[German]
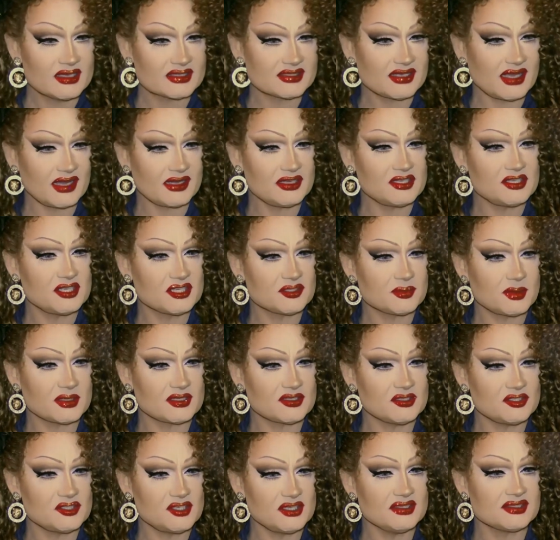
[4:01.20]
Sage ich jetzt was
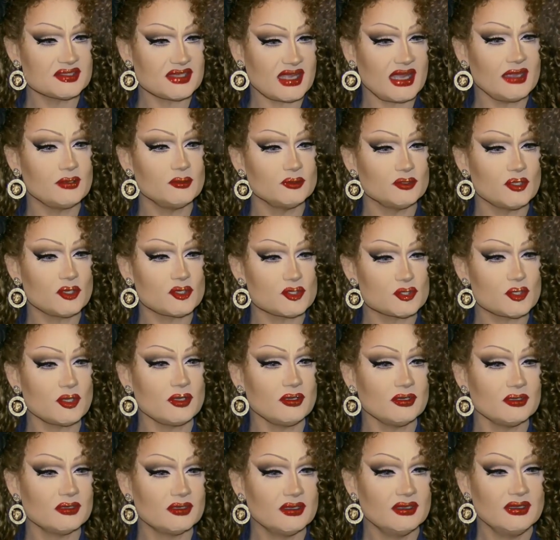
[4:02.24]
Richtiges, 300 Stück?
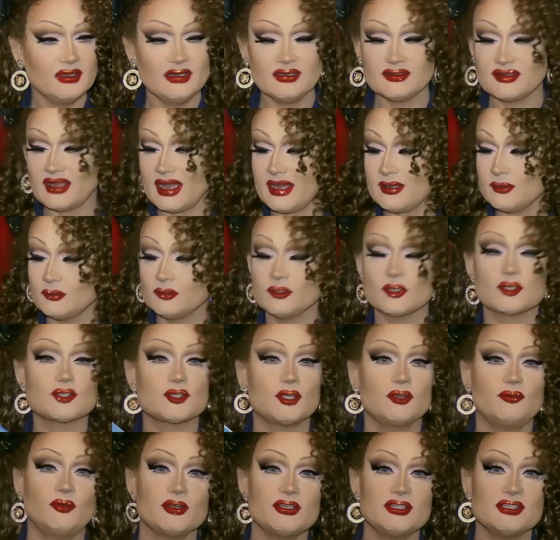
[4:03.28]
300
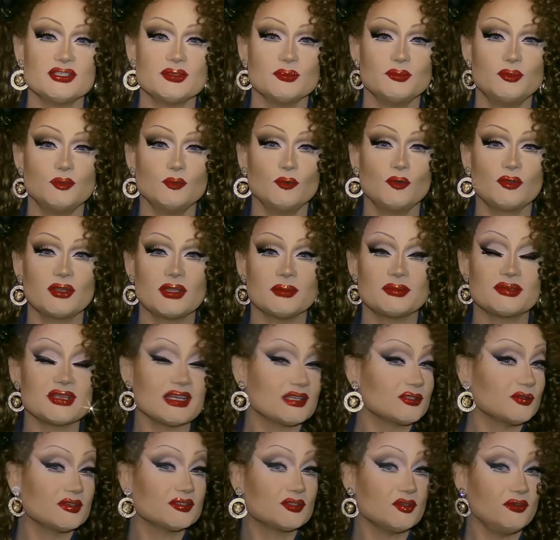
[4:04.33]
Stück von diesem Buch gibt.
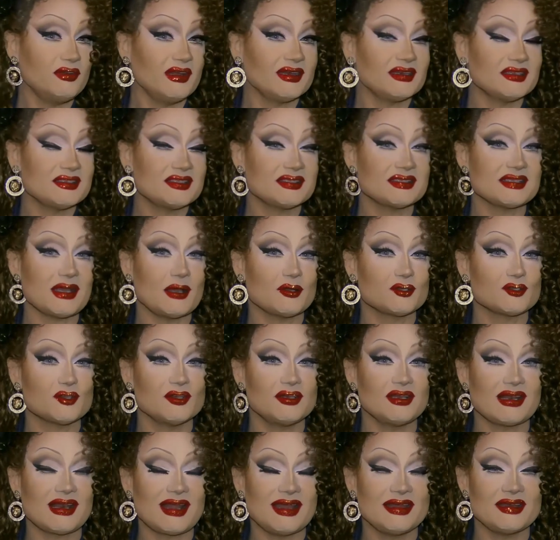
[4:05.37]
Also insofern ist es auch schon
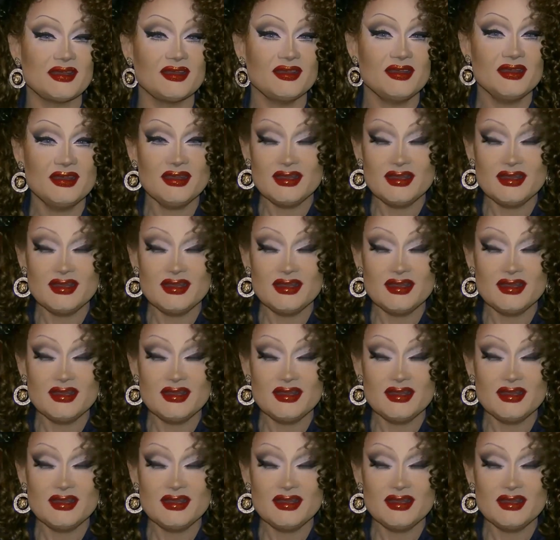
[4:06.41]
eine kleine